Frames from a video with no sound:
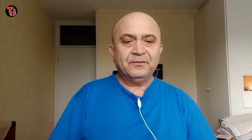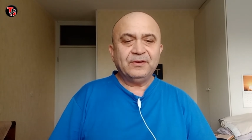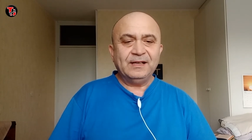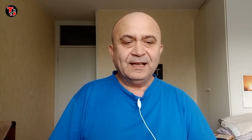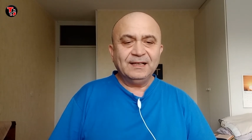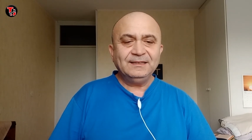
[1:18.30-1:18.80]

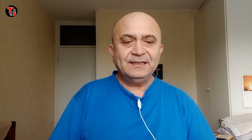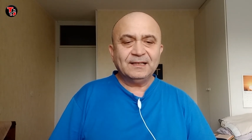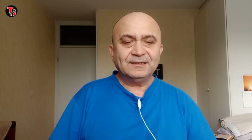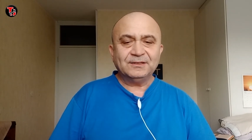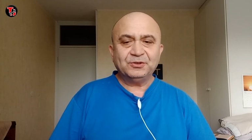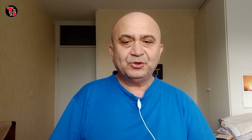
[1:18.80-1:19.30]

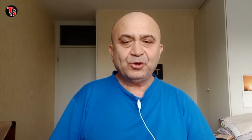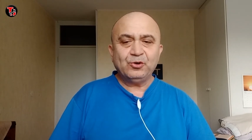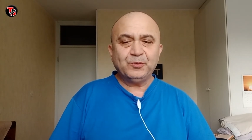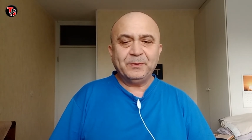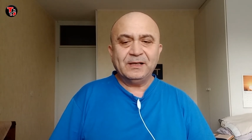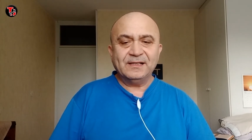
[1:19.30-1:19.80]
Finlandiya'nın
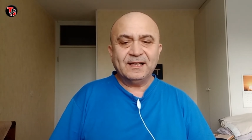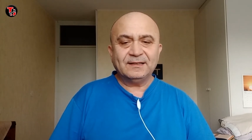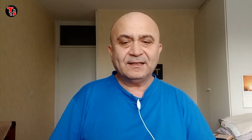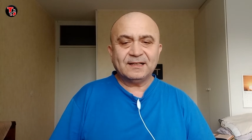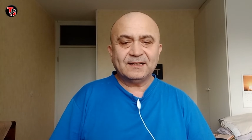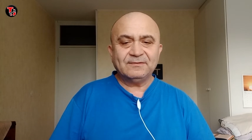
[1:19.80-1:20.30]
çok bilinen
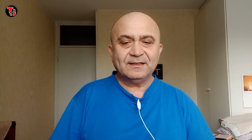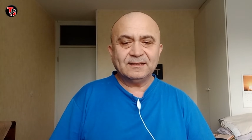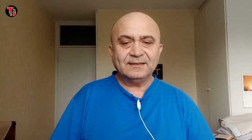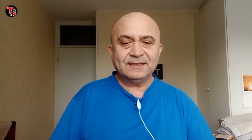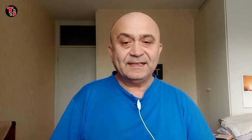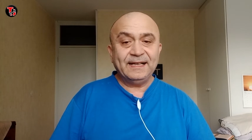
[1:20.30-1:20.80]

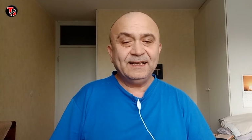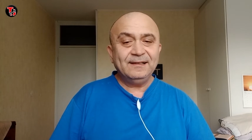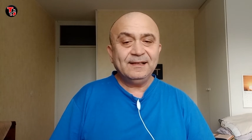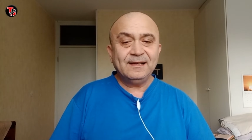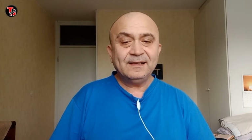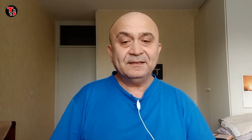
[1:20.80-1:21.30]
taraflarını
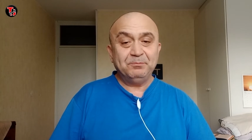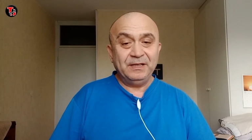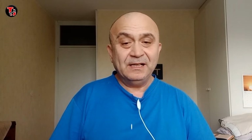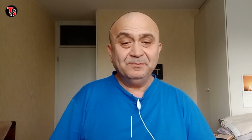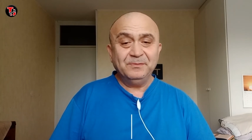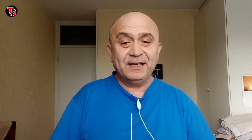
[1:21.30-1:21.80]
değil de
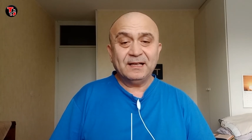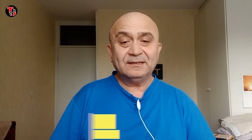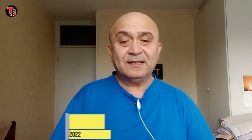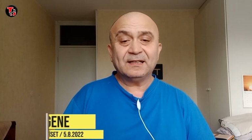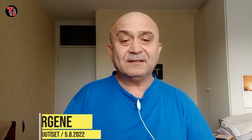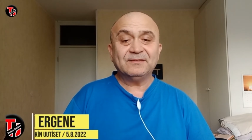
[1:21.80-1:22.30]
bilinmeyen
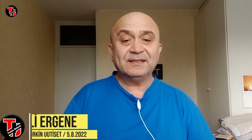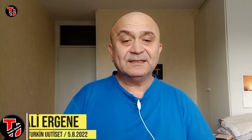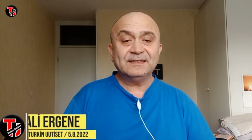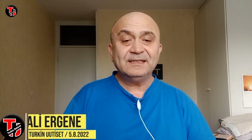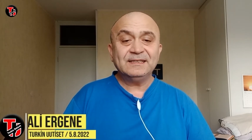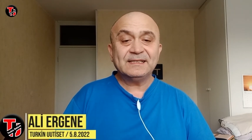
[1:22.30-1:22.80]

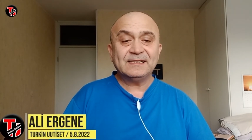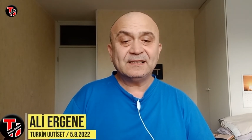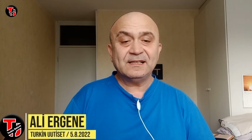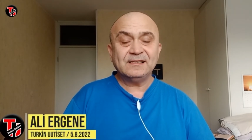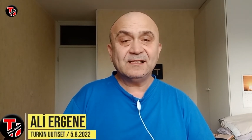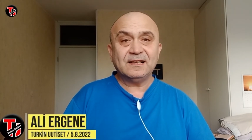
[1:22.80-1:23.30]
taraflarını
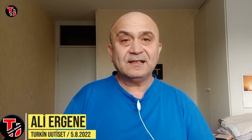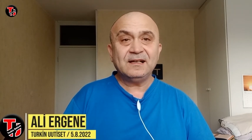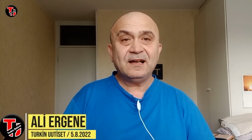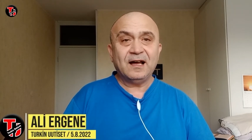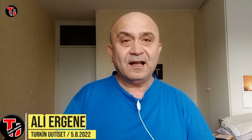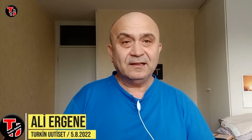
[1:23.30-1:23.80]
sizlere
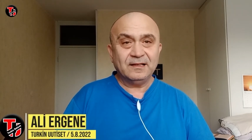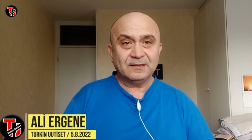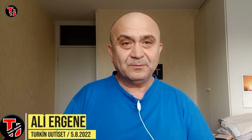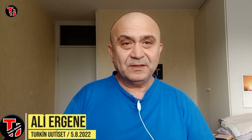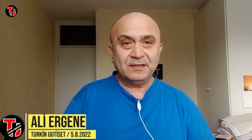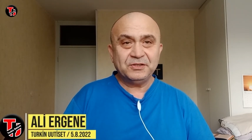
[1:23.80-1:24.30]

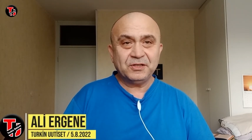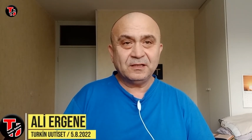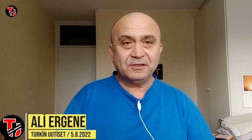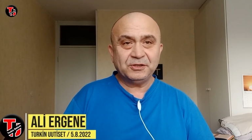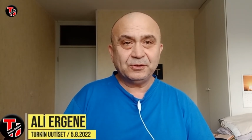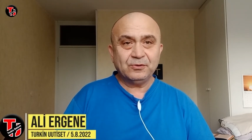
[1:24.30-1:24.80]
anlatmaya
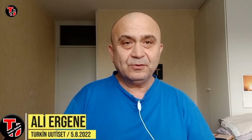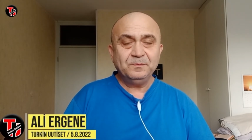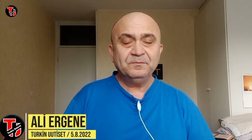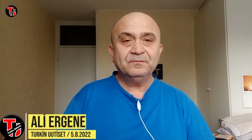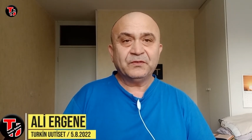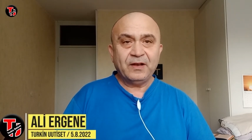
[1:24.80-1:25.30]
çalışıyorum
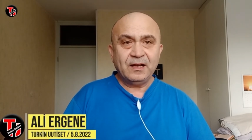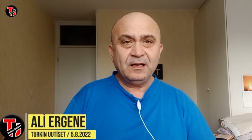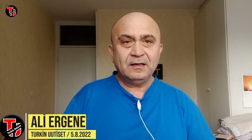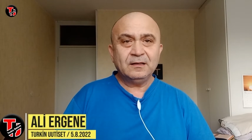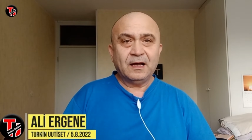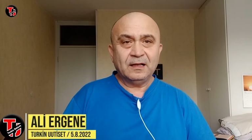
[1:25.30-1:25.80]
ve
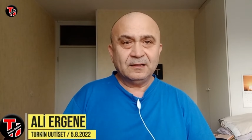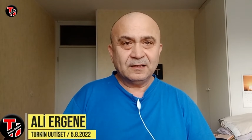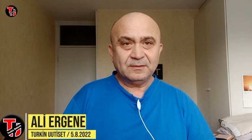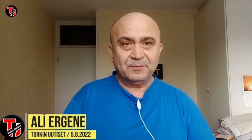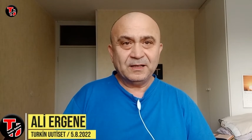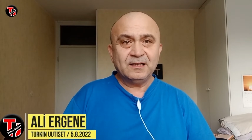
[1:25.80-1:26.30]

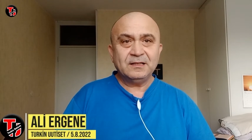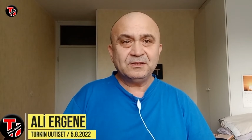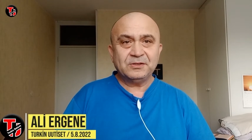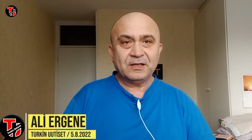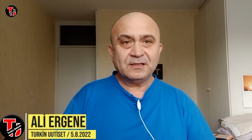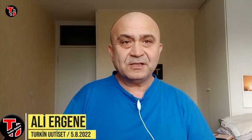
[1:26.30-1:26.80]
anlatmaya
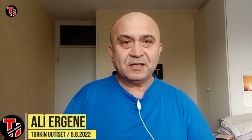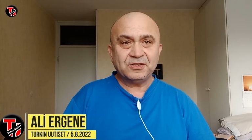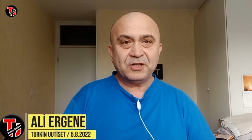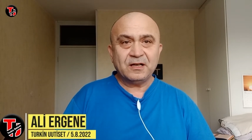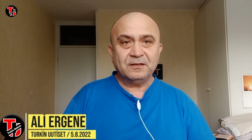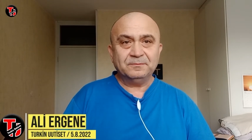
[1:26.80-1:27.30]

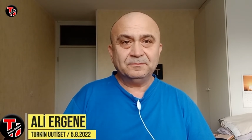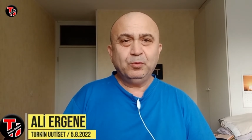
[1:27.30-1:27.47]
çalışacağım.